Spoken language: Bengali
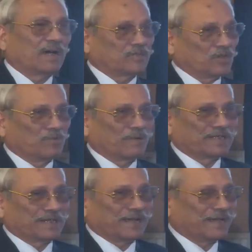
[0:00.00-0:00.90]
ওমর ছিলেন
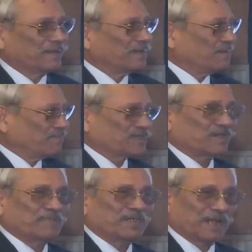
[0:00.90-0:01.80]
সেই ব্যক্তি যিনি
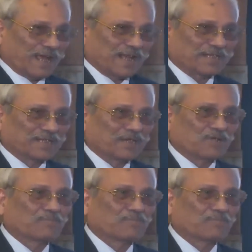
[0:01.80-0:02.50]
মার্কিন রাষ্ট্রদূত